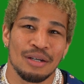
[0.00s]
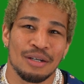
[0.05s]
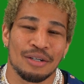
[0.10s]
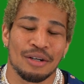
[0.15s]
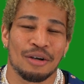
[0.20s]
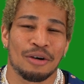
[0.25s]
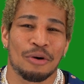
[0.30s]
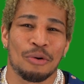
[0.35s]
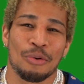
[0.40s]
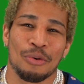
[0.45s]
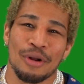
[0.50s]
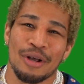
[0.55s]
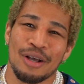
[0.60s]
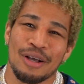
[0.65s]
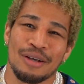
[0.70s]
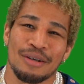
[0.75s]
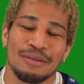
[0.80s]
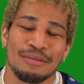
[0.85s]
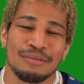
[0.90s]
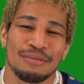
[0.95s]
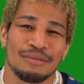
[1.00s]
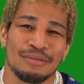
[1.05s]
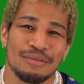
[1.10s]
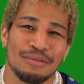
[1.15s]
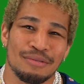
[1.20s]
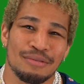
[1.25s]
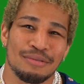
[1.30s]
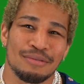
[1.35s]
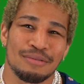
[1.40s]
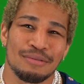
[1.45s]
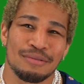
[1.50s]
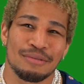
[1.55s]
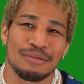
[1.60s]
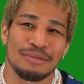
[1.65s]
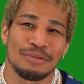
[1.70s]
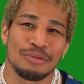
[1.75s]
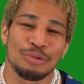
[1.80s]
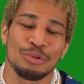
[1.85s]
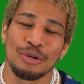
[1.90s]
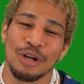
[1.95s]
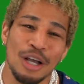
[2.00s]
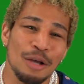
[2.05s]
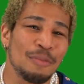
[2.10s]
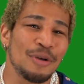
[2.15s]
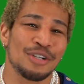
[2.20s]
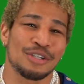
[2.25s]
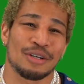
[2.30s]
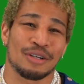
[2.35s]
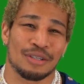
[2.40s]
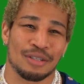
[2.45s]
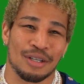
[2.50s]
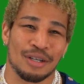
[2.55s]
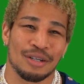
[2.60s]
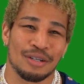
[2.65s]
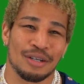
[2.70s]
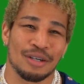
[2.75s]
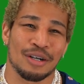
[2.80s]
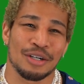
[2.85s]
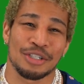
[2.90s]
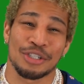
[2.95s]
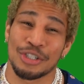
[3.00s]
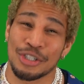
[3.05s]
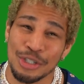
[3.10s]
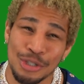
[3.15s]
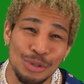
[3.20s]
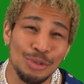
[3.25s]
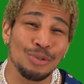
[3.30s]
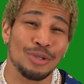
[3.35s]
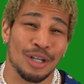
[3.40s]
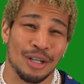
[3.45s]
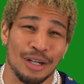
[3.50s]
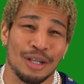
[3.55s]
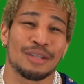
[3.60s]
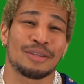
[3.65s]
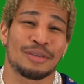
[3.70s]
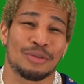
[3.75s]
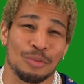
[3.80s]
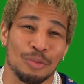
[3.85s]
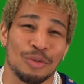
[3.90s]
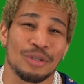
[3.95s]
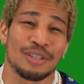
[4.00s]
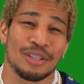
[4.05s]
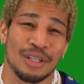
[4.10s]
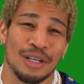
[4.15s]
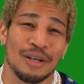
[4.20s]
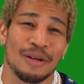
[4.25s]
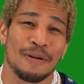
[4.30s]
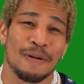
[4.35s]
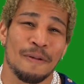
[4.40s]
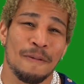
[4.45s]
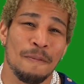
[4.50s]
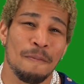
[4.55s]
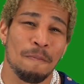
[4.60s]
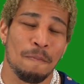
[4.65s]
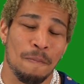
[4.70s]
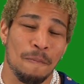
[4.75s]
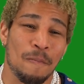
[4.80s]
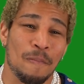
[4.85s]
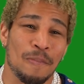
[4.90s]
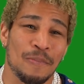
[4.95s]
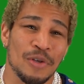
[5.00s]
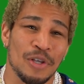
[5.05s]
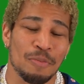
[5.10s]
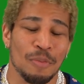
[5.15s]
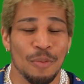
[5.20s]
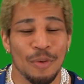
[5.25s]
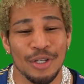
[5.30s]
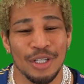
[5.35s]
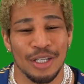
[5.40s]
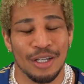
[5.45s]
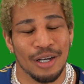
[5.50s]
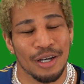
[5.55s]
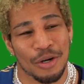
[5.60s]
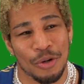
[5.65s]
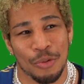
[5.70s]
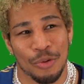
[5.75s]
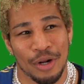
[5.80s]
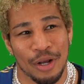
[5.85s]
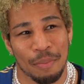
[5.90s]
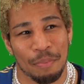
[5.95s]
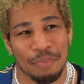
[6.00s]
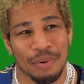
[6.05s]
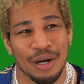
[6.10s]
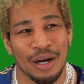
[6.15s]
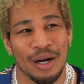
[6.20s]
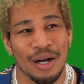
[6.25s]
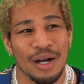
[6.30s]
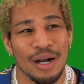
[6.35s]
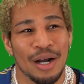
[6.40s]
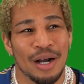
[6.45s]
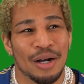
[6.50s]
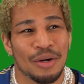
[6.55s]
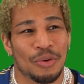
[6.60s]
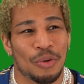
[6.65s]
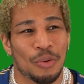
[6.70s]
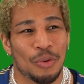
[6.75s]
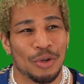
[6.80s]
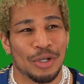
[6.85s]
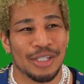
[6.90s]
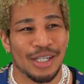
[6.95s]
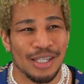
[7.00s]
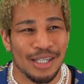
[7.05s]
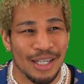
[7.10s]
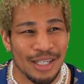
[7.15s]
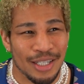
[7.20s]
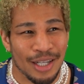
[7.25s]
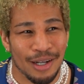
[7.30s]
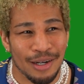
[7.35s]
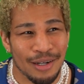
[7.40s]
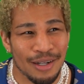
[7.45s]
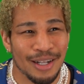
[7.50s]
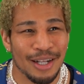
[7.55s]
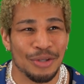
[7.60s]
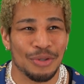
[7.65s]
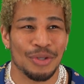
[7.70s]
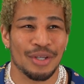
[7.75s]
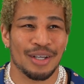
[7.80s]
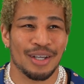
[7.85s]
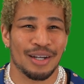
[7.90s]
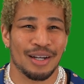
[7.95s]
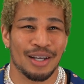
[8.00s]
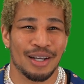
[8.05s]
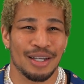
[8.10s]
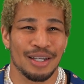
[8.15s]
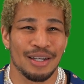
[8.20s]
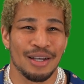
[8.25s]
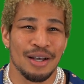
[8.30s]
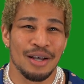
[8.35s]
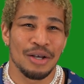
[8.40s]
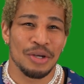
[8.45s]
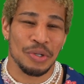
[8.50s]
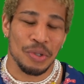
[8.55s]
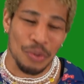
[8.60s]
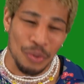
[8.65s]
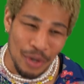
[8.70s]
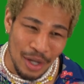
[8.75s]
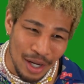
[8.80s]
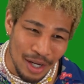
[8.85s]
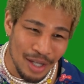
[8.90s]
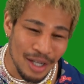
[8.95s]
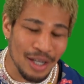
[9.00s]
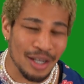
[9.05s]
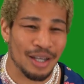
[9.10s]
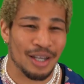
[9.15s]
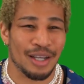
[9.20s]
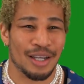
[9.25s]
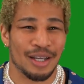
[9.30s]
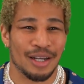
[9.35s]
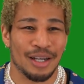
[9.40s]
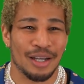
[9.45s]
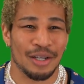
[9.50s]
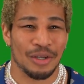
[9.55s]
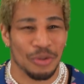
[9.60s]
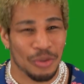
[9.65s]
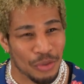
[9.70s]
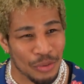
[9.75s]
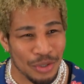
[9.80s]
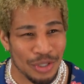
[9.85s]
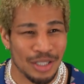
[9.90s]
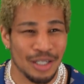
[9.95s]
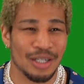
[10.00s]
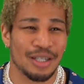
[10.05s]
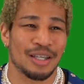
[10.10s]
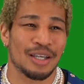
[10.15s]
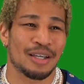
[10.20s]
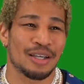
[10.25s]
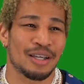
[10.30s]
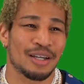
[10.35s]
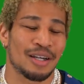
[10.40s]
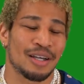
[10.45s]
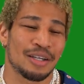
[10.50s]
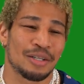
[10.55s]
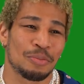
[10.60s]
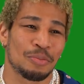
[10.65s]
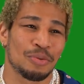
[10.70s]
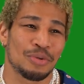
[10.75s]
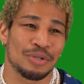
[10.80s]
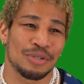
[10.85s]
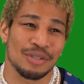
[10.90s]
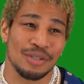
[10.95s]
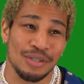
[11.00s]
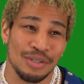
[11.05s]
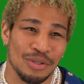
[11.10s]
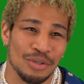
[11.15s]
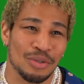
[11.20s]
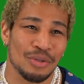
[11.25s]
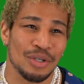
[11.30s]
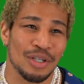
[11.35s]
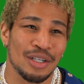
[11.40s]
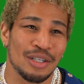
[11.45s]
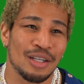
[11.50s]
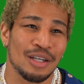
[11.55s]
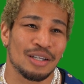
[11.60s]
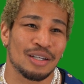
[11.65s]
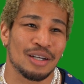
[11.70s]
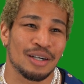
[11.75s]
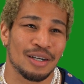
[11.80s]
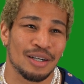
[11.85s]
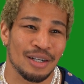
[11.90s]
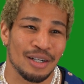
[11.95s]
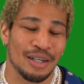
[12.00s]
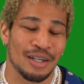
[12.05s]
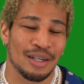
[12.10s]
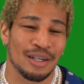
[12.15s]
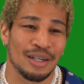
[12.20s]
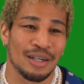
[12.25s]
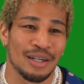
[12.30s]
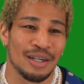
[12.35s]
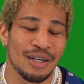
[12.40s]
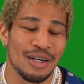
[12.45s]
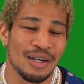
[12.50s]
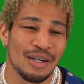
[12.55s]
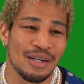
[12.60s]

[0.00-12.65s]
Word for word: なんか俺、羨ましかった。なんか自由だなと思って。うん。今までなんか俺やっぱ、こう、お医者さんにならないといけない。これやんなきゃいけない。こうしなきゃいけないで僕ずっと生きてきたから、